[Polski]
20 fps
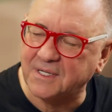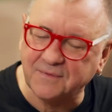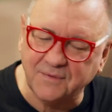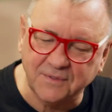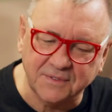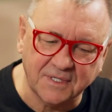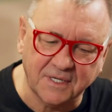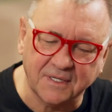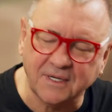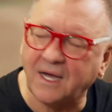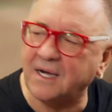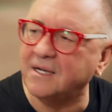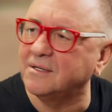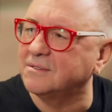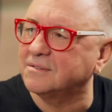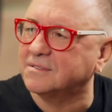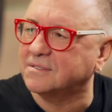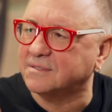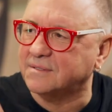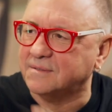nie ma dwóch zdań.
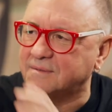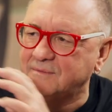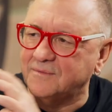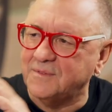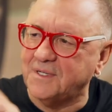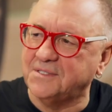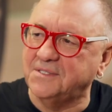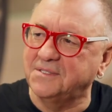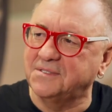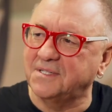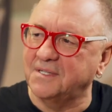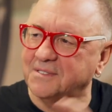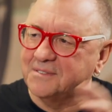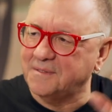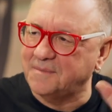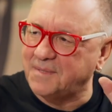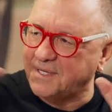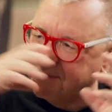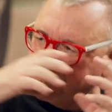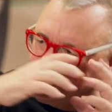Ale już
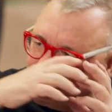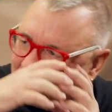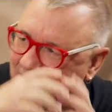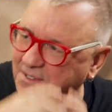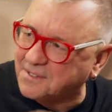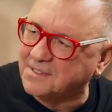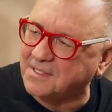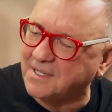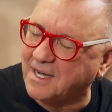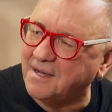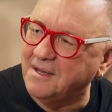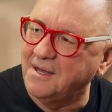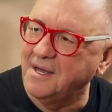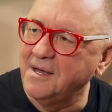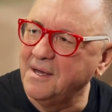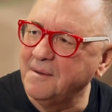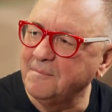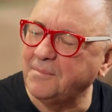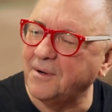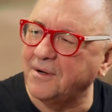właściciel zobaczył z okna,
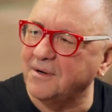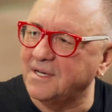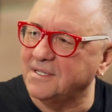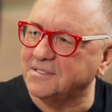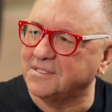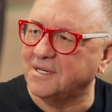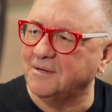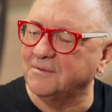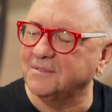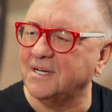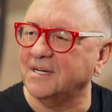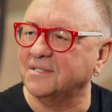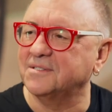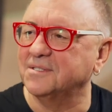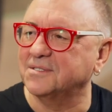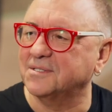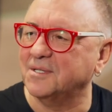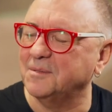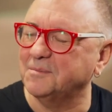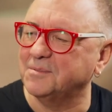poleciał,
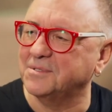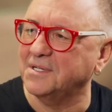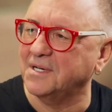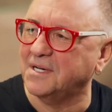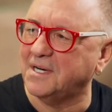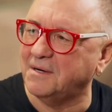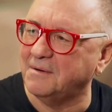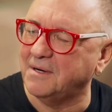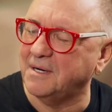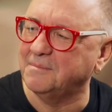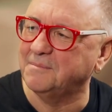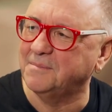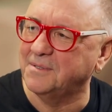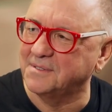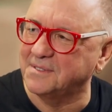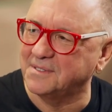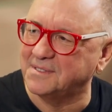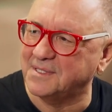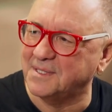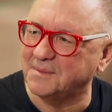nakrzyczał, przyjechała
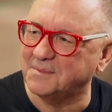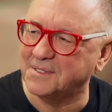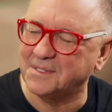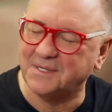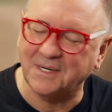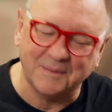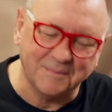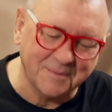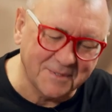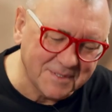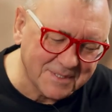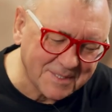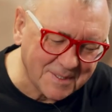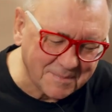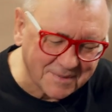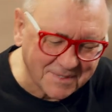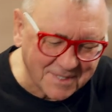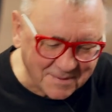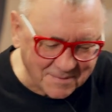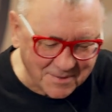policja. Przyjechała
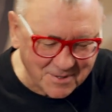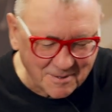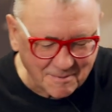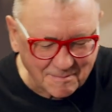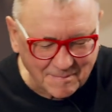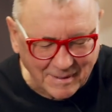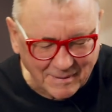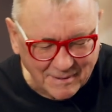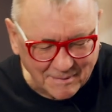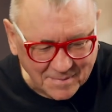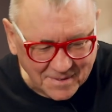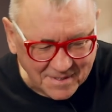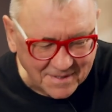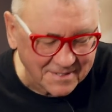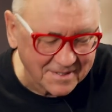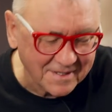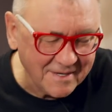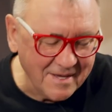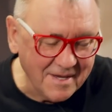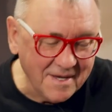policja, pyta mnie o
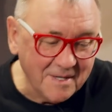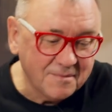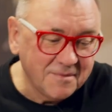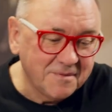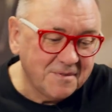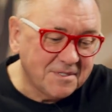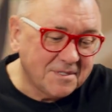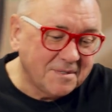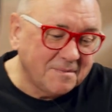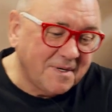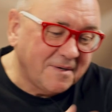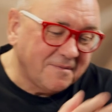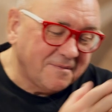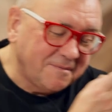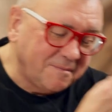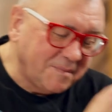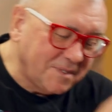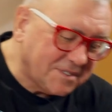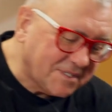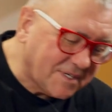papiery, mówię, że
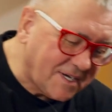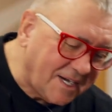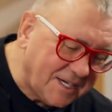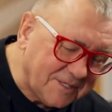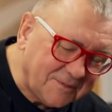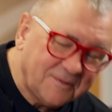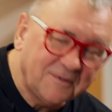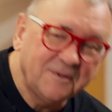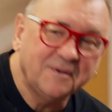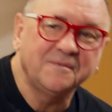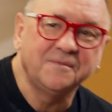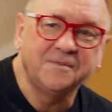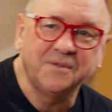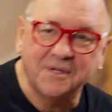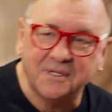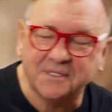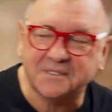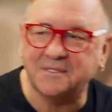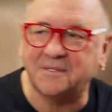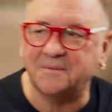mam w mieszkaniu,
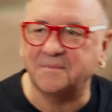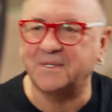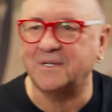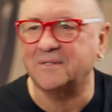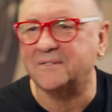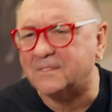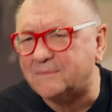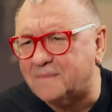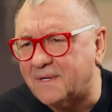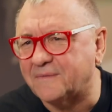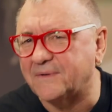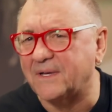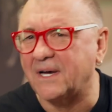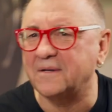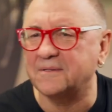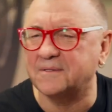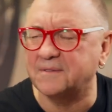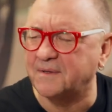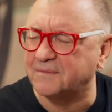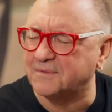wiozą mnie,
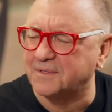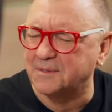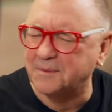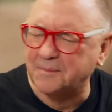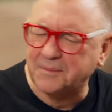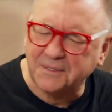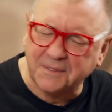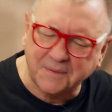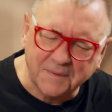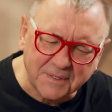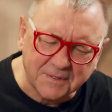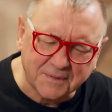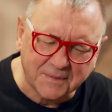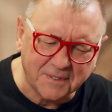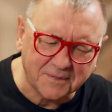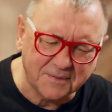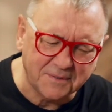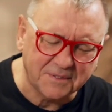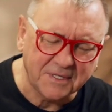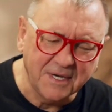rozmawiają, ja wtedy po
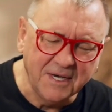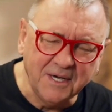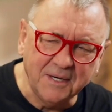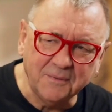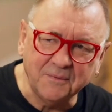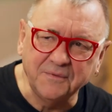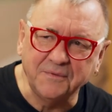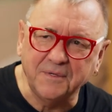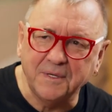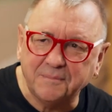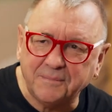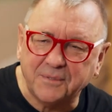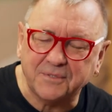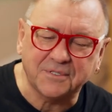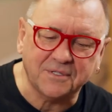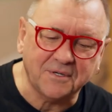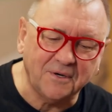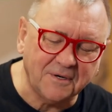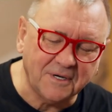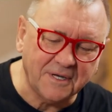niemiecku jakoś mówiłem
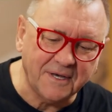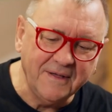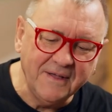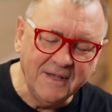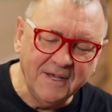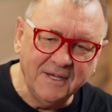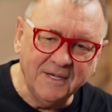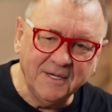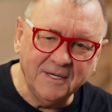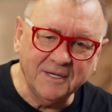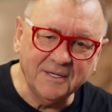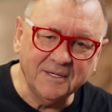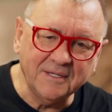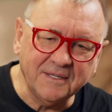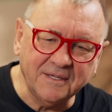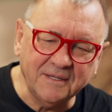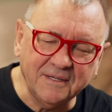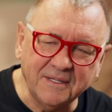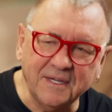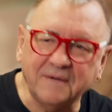po szkole,
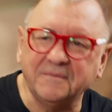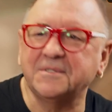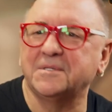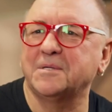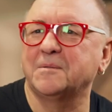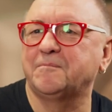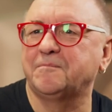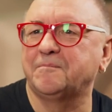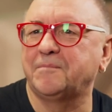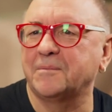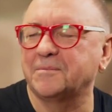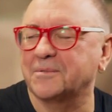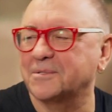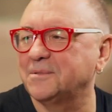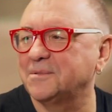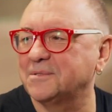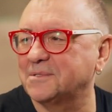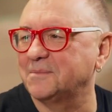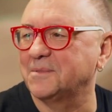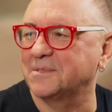e, nawet ich
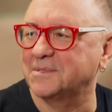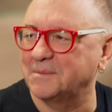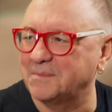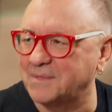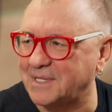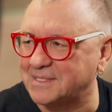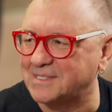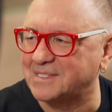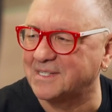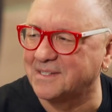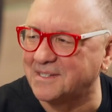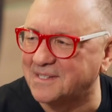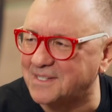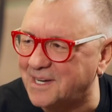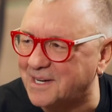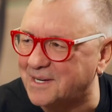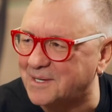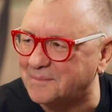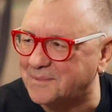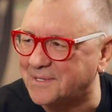poprosiłem, czy możemy na
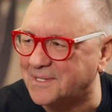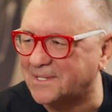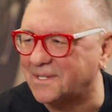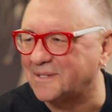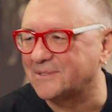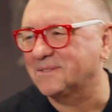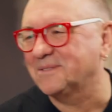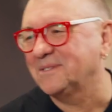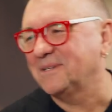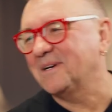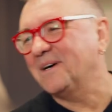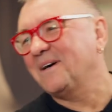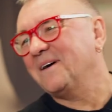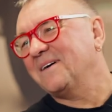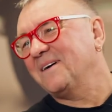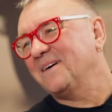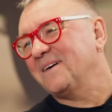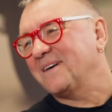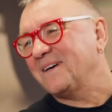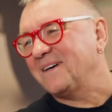sygnale, pojechał mnie,
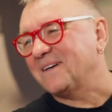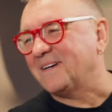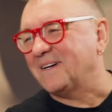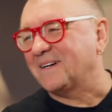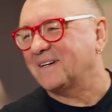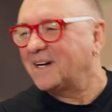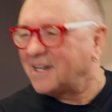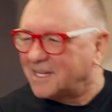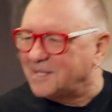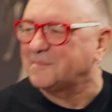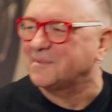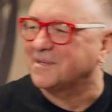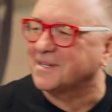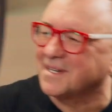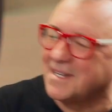ha, ha, ha, ha, ha, i